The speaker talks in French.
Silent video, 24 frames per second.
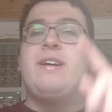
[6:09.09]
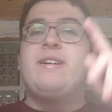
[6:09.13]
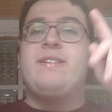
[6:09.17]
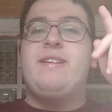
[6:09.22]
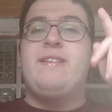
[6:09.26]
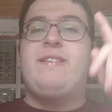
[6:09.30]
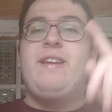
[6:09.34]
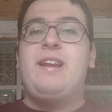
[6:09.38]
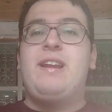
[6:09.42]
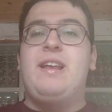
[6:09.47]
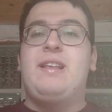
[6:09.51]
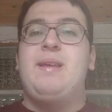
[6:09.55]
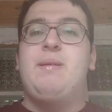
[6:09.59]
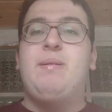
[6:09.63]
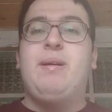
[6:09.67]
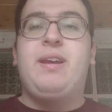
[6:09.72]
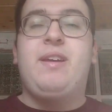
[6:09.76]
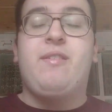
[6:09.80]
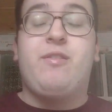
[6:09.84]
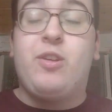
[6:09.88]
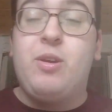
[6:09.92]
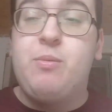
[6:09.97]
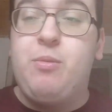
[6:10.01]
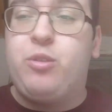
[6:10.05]
C'était les
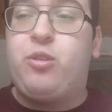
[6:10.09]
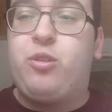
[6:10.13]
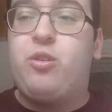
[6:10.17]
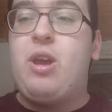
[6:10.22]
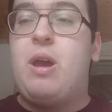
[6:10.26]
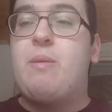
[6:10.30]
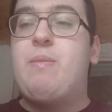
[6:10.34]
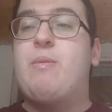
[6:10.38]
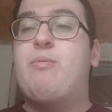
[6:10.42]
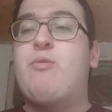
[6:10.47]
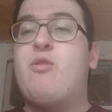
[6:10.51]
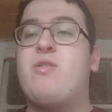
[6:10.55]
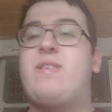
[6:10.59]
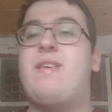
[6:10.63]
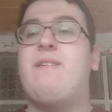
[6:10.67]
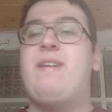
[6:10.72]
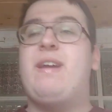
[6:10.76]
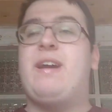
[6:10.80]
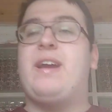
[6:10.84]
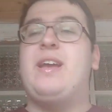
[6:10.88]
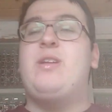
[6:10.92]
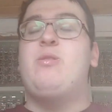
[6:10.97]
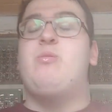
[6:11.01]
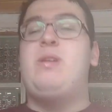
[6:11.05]
débriefs de Monsieur Abbé
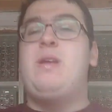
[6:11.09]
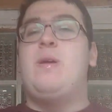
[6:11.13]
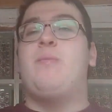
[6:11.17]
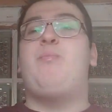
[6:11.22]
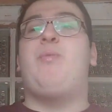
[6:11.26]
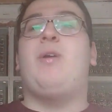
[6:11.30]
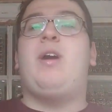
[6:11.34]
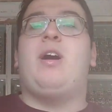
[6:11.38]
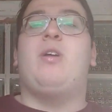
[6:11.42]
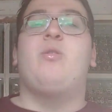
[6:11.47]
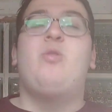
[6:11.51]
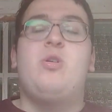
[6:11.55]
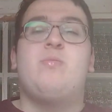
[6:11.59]
et n'oubliez pas,